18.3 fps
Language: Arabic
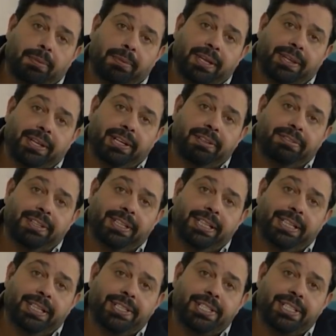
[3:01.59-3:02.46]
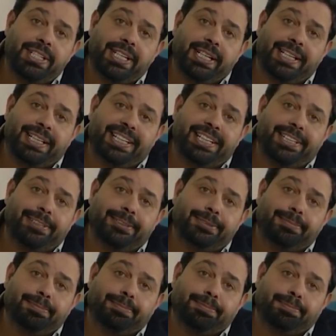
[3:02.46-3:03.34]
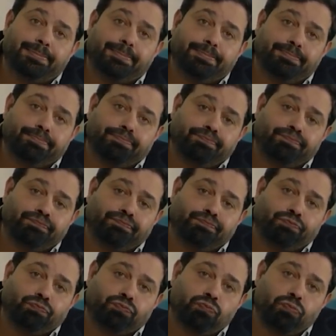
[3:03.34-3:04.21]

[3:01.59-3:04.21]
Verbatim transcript: ما ظل في شيء شغال